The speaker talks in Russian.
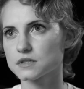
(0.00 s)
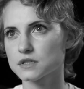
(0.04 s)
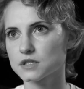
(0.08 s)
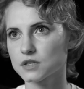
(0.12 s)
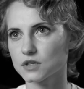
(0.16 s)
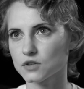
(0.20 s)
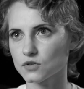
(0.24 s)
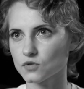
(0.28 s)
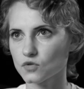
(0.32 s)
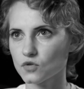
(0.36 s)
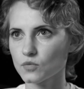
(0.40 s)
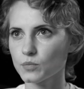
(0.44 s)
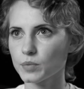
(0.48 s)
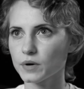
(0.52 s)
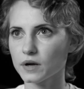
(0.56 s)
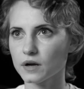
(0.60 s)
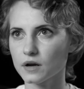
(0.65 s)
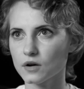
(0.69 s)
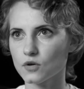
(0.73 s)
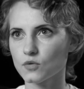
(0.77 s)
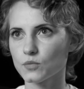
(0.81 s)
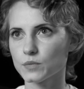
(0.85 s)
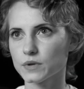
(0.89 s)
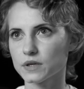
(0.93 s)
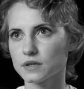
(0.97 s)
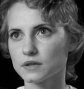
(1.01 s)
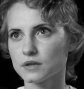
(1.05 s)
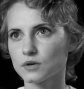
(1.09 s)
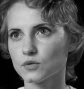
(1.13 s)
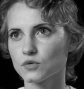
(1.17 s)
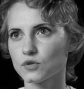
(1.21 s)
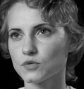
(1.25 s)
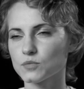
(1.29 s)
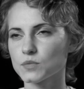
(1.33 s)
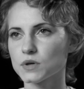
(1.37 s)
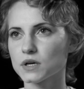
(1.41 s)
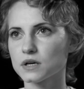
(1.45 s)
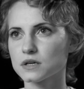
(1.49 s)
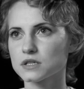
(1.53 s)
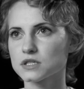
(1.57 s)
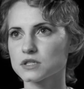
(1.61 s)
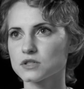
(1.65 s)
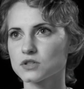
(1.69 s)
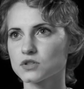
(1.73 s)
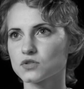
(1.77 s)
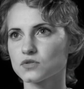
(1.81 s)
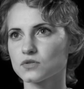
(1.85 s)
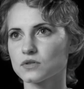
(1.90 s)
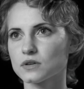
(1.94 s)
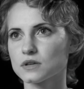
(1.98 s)
С кино пока у меня такое, мне
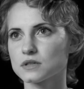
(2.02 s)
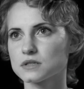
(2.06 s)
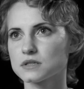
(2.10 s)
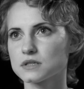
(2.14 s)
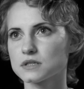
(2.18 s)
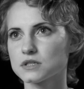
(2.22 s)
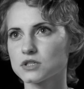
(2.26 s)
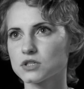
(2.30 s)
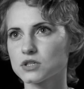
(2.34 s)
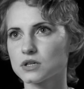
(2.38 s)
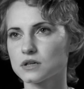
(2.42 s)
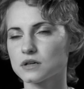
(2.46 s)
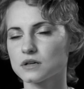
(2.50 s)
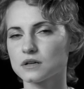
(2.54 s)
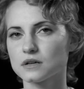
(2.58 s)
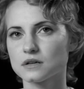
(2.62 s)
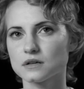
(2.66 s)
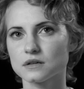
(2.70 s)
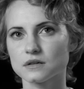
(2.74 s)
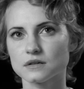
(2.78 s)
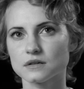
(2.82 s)
кажется, что я, знаешь, как,